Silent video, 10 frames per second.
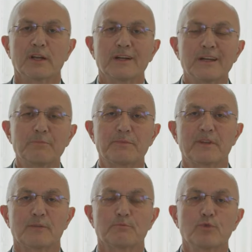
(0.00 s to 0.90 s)

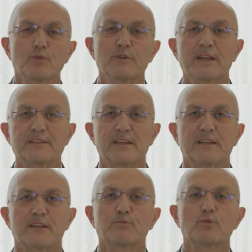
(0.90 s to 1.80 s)
griptir, bu
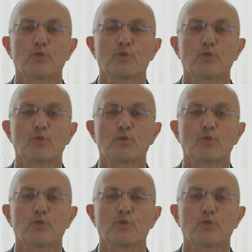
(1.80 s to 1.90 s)
nezledir, bu